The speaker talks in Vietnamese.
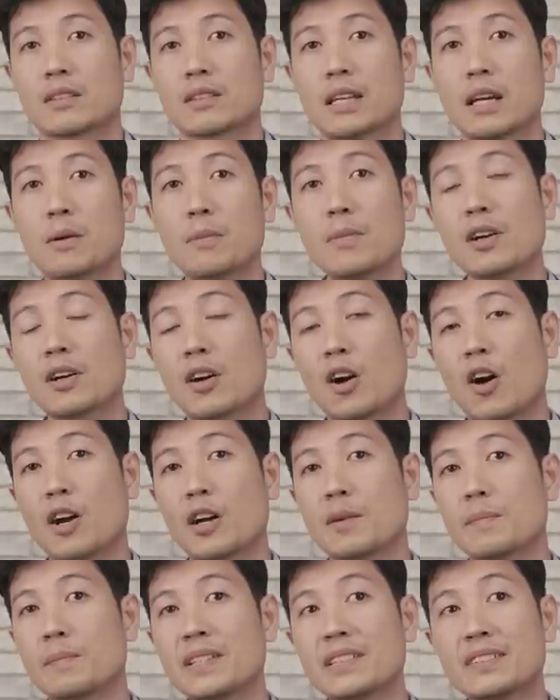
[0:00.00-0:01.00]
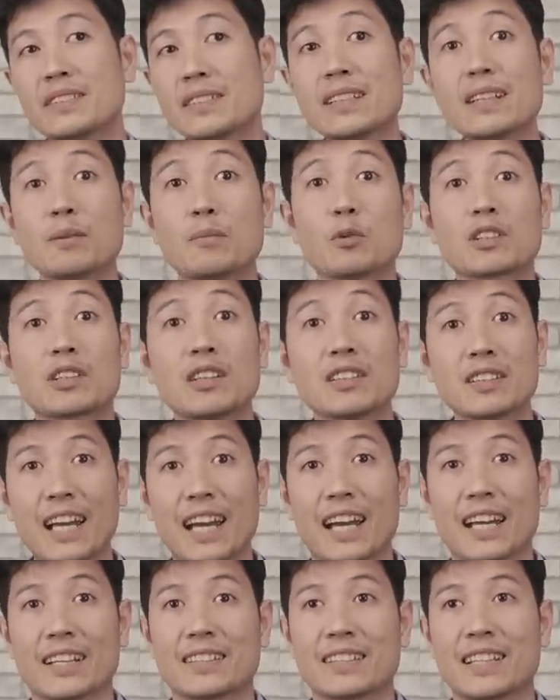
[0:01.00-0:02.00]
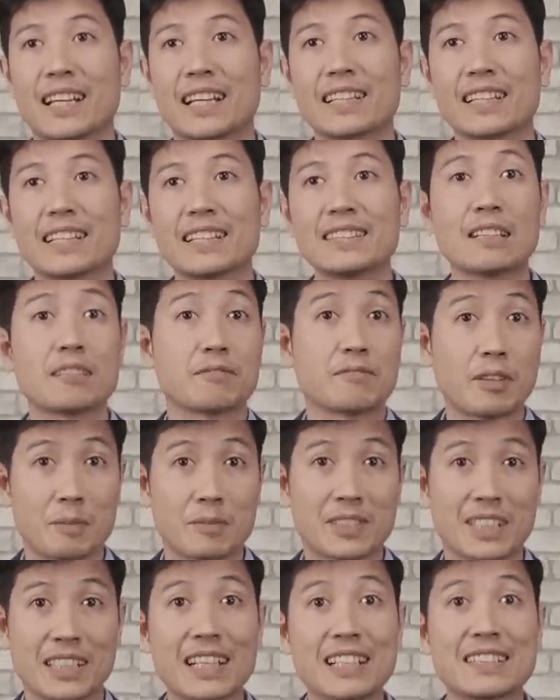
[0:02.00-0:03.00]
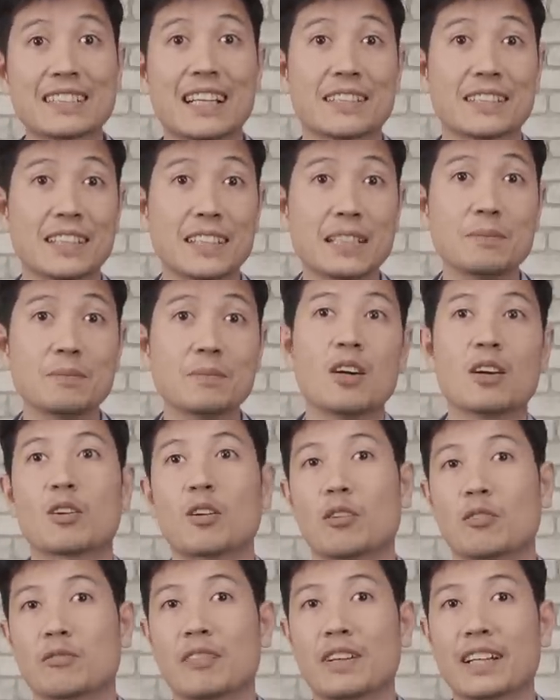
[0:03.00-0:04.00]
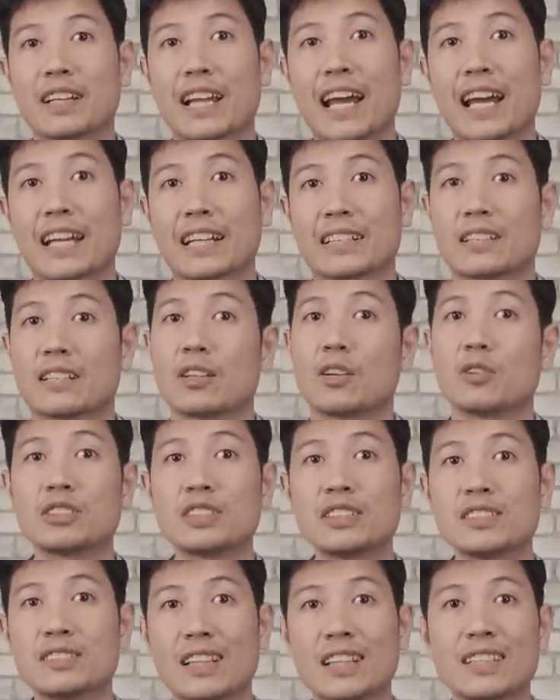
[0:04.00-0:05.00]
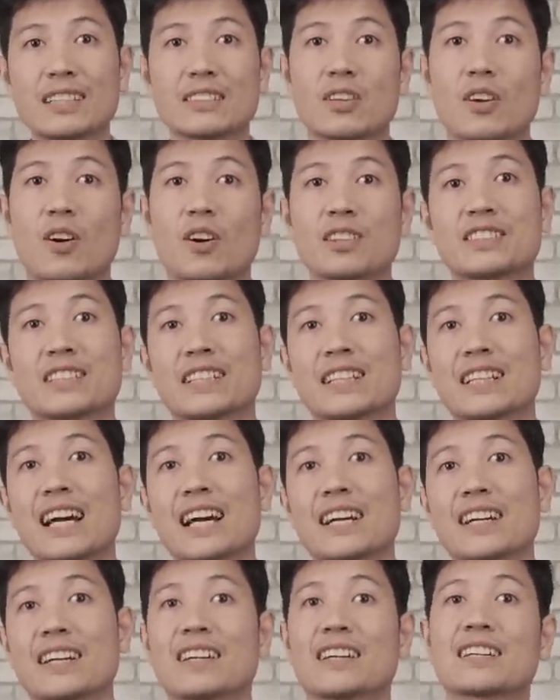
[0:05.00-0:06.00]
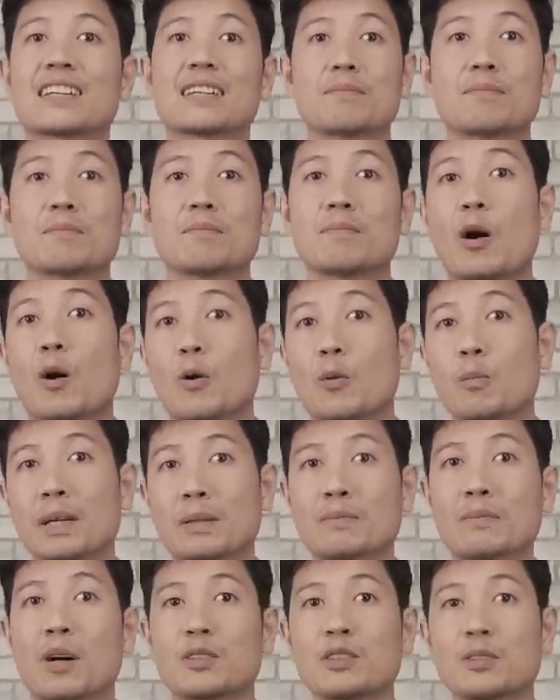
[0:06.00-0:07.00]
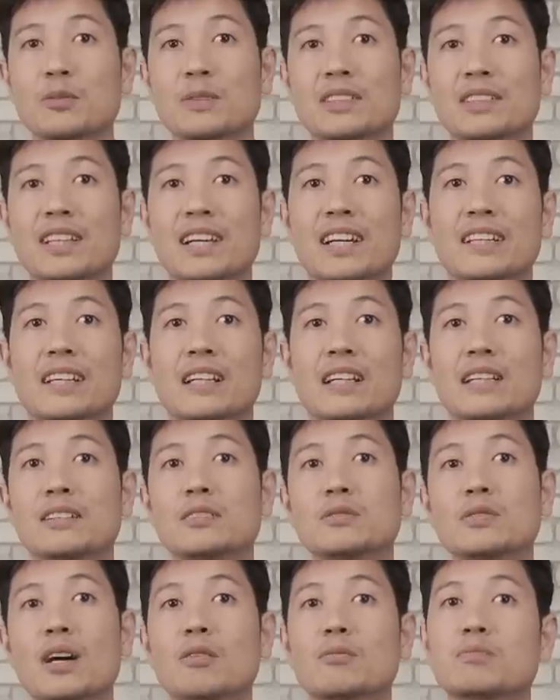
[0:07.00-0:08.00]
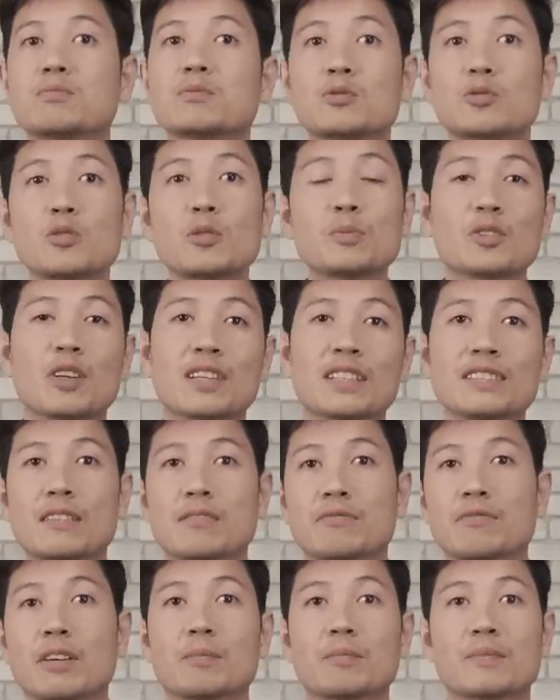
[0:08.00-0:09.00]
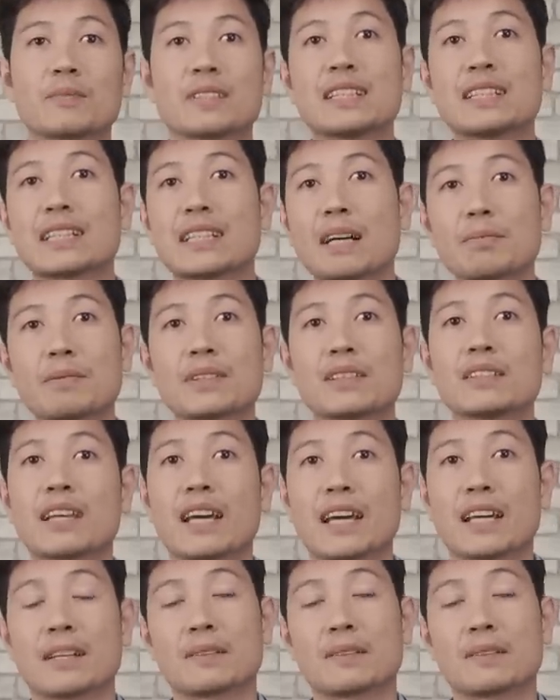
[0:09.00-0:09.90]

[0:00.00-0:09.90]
Nếu mà coi business là một cơ thể thì anh nghĩ sản phẩm chính là trái tim, còn vận hành logistics đó chính là cái mạch máu trong cơ thể để lưu thông giúp cho cái sản phẩm đi khắp cơ thể.